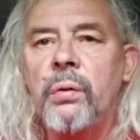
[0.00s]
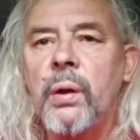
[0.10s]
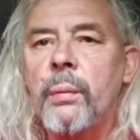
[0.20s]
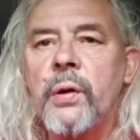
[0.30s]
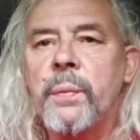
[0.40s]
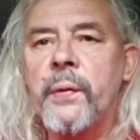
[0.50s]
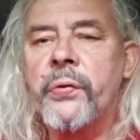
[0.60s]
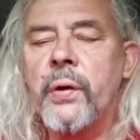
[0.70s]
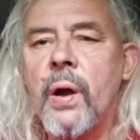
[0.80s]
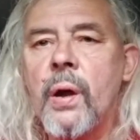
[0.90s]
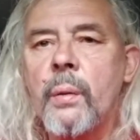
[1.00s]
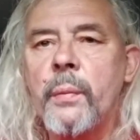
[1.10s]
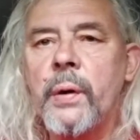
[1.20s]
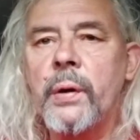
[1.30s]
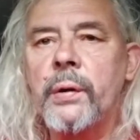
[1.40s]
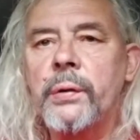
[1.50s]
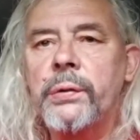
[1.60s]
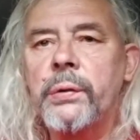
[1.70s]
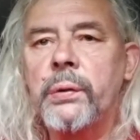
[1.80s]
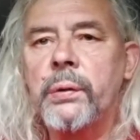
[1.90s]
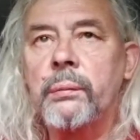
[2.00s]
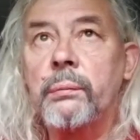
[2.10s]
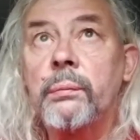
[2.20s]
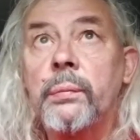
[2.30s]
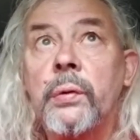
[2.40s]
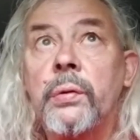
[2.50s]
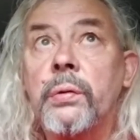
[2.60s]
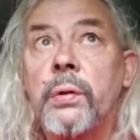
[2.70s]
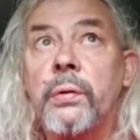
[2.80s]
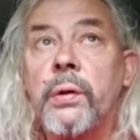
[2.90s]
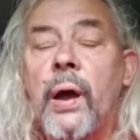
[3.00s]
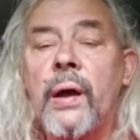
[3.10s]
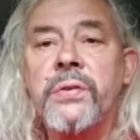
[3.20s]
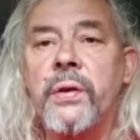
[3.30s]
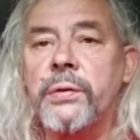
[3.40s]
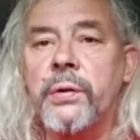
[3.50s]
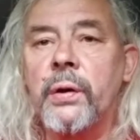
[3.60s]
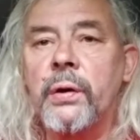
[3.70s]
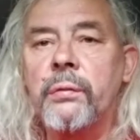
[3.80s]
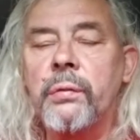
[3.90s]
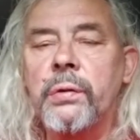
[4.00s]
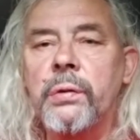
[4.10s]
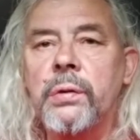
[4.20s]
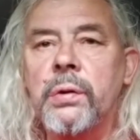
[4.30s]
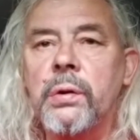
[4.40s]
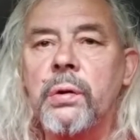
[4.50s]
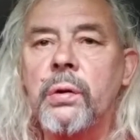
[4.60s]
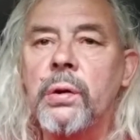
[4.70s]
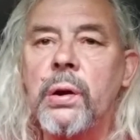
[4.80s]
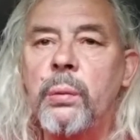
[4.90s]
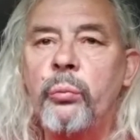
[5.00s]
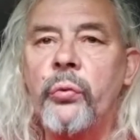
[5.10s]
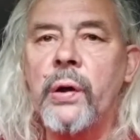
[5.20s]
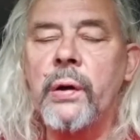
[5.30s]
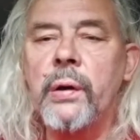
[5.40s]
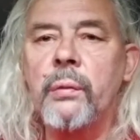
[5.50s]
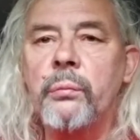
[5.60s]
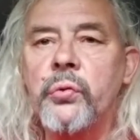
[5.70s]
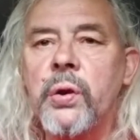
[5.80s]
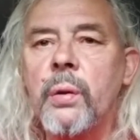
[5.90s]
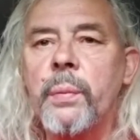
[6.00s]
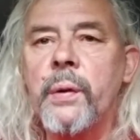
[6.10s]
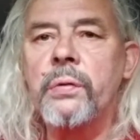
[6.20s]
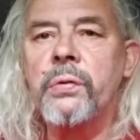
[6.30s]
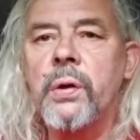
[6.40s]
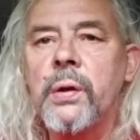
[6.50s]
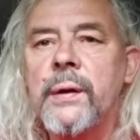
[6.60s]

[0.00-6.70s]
Wir haben einen Spaziergang gemacht. Äh, es ist ein sehr heißer Tag. Wir sind noch in Liebenwalde am Stellplatz.